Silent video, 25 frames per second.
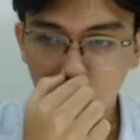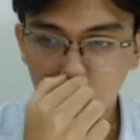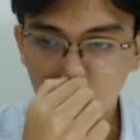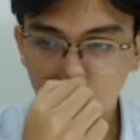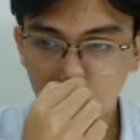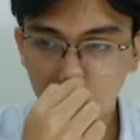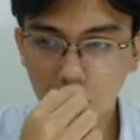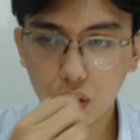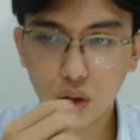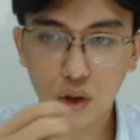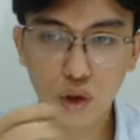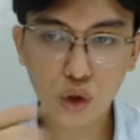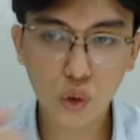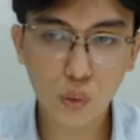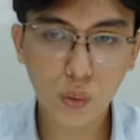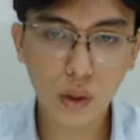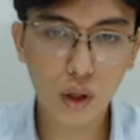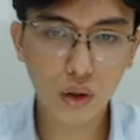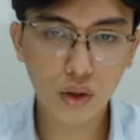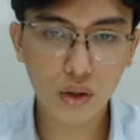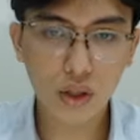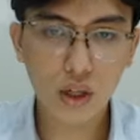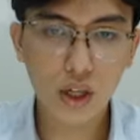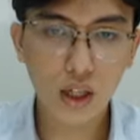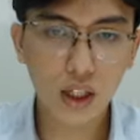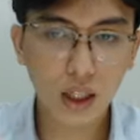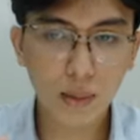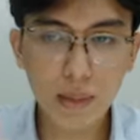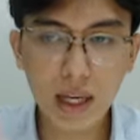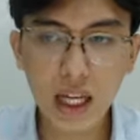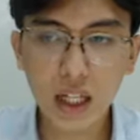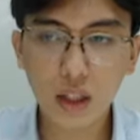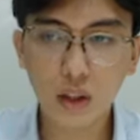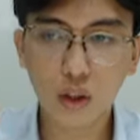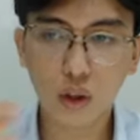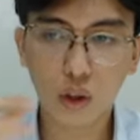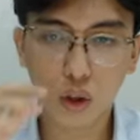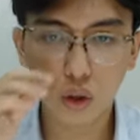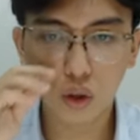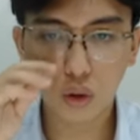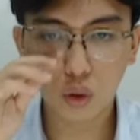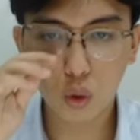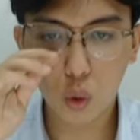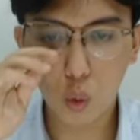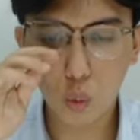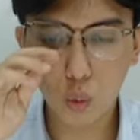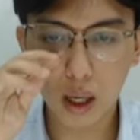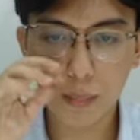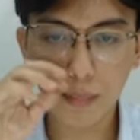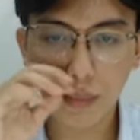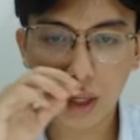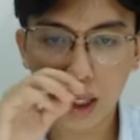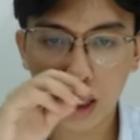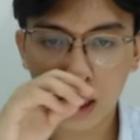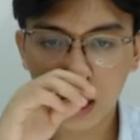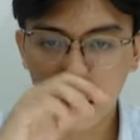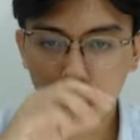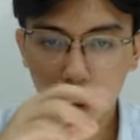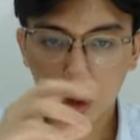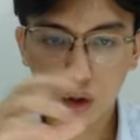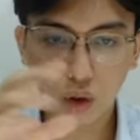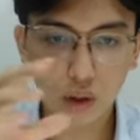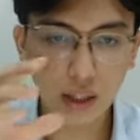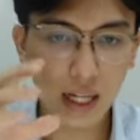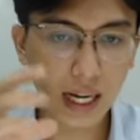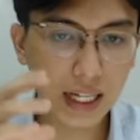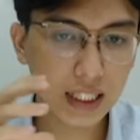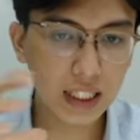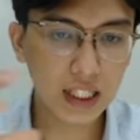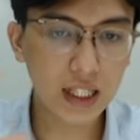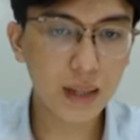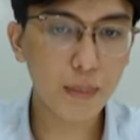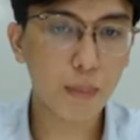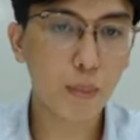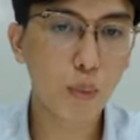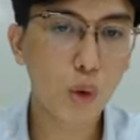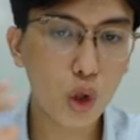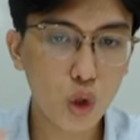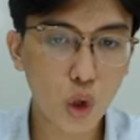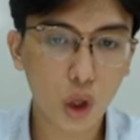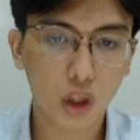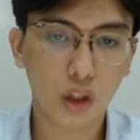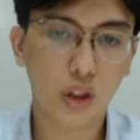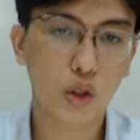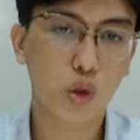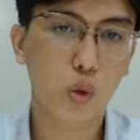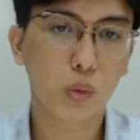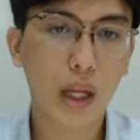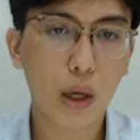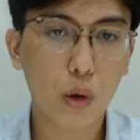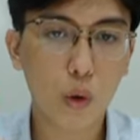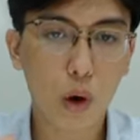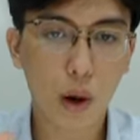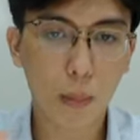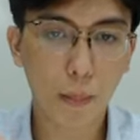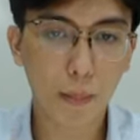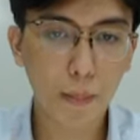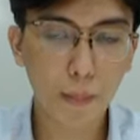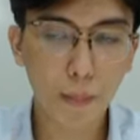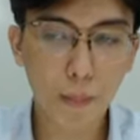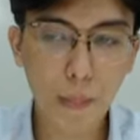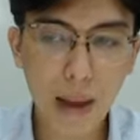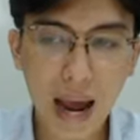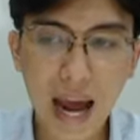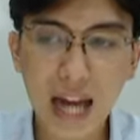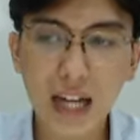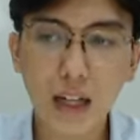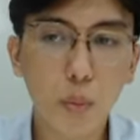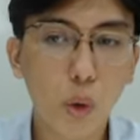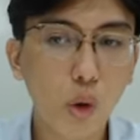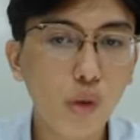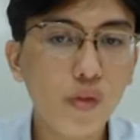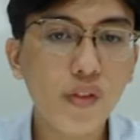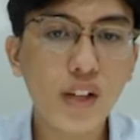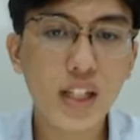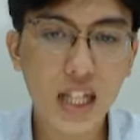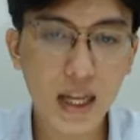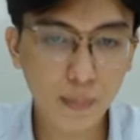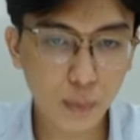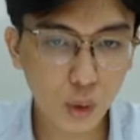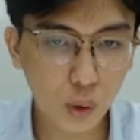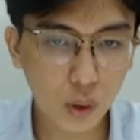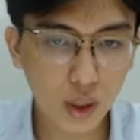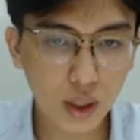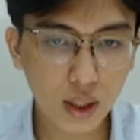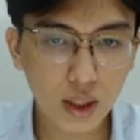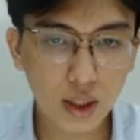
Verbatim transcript: đấy nói chung là nó cái biên của nó cùng lắm là nó cách cái điểm mua chuẩn của chúng ta khoảng 3 đến 4 phần trăm thôi